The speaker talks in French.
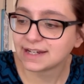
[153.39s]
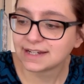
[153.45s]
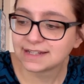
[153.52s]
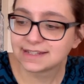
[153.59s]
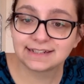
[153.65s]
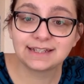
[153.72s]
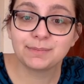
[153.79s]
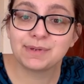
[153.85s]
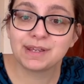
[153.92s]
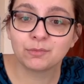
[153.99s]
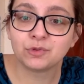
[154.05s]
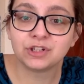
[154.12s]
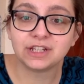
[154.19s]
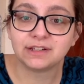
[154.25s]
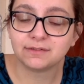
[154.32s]
c'était bien
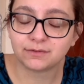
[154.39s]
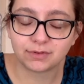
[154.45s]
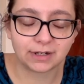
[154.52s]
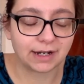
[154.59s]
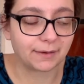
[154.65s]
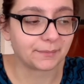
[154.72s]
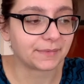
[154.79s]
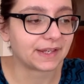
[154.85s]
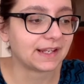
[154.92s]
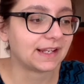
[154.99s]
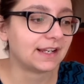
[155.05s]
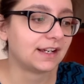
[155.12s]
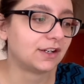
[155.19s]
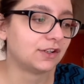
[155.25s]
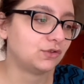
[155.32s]
mené. Voilà.
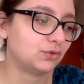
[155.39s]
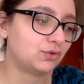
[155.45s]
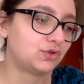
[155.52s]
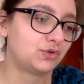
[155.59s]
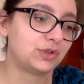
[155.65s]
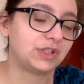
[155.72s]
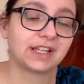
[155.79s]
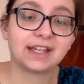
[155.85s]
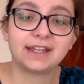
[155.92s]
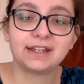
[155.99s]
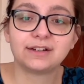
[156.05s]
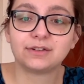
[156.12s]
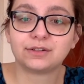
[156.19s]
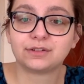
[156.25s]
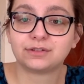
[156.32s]
Donc je suis
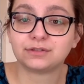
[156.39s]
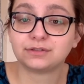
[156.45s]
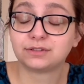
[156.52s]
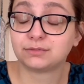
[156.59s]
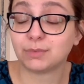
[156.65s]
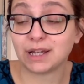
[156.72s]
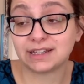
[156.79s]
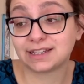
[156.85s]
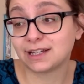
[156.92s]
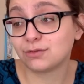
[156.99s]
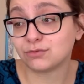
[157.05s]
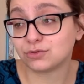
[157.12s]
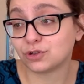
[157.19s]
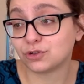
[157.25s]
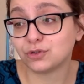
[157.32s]
très, très
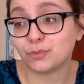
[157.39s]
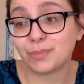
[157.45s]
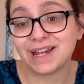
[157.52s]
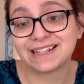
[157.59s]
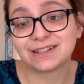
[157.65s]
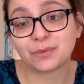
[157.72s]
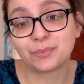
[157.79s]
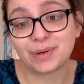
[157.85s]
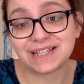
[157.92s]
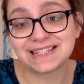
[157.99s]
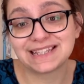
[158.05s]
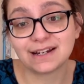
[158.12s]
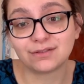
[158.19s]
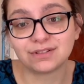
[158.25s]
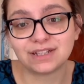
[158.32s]
contente de ne pas être
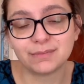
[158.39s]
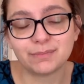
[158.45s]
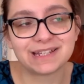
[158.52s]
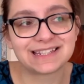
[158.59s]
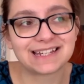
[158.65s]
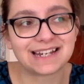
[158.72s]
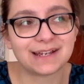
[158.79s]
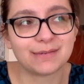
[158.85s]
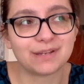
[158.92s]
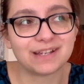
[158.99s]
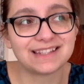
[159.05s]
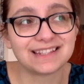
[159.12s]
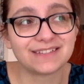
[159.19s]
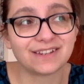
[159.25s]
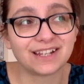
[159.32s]
passée à côté parce qu'à la
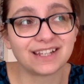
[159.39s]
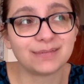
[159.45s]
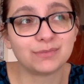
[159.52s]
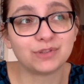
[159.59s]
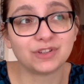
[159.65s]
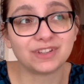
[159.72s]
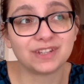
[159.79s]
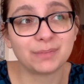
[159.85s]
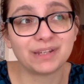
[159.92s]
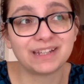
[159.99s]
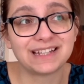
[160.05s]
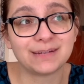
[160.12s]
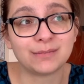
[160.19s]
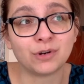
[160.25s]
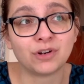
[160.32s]
base, c'est vrai qu'il ne me tentait pas
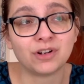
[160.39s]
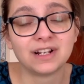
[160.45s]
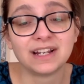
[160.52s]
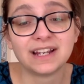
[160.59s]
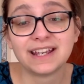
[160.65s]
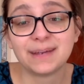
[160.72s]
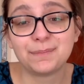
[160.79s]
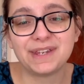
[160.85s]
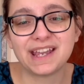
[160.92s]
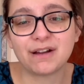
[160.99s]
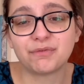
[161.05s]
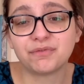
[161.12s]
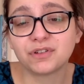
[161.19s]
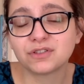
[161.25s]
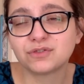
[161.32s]
tellement. Puis
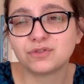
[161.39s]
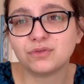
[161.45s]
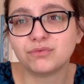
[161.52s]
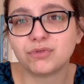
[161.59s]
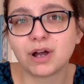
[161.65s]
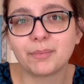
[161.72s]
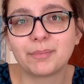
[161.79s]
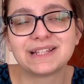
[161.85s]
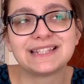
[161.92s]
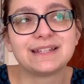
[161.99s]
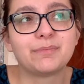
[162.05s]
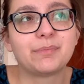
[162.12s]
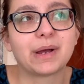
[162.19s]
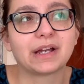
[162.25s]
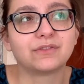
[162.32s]
à force de le voir
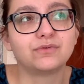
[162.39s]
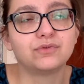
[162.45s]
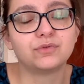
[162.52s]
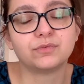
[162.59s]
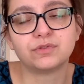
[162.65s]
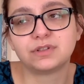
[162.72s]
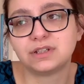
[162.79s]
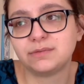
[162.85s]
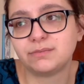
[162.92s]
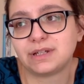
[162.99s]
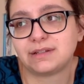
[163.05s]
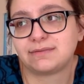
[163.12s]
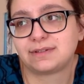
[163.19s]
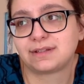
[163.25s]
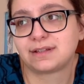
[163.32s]
passer partout, je me suis dit,
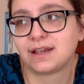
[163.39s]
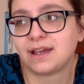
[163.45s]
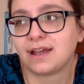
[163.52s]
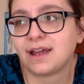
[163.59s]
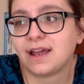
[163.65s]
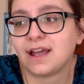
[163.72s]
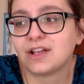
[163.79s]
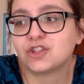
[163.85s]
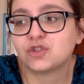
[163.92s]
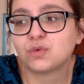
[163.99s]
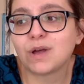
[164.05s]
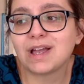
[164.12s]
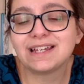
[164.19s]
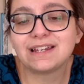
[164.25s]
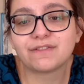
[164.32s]
mais
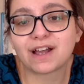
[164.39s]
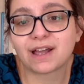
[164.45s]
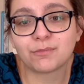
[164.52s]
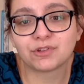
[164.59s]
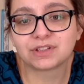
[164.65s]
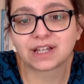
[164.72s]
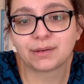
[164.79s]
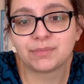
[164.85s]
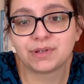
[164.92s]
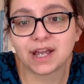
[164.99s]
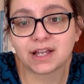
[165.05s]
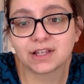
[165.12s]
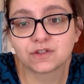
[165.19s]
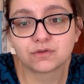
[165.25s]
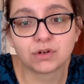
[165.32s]
soit il est vraiment très
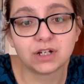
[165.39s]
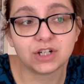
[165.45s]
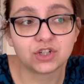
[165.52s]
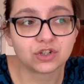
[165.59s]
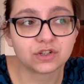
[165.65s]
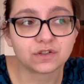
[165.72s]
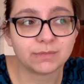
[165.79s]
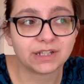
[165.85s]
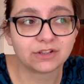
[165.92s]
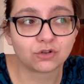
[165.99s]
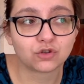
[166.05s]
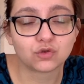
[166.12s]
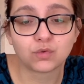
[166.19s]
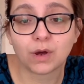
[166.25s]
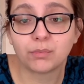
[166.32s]
bien, soit les gens se mettent
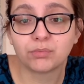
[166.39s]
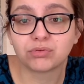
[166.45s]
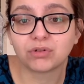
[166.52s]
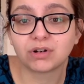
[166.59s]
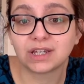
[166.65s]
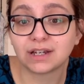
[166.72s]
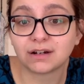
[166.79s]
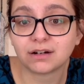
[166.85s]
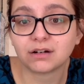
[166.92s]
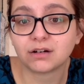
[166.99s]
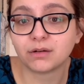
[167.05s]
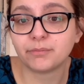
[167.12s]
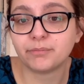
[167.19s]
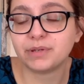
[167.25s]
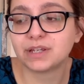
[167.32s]
en joie pour rien,
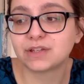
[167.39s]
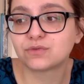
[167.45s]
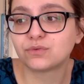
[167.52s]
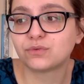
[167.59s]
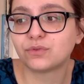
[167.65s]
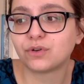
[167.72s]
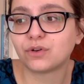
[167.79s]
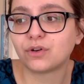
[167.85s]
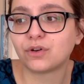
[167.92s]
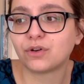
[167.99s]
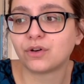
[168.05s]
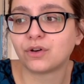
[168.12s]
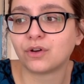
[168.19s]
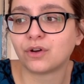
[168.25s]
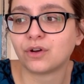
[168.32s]
comme bien souvent
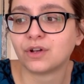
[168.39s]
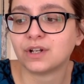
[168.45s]
euh,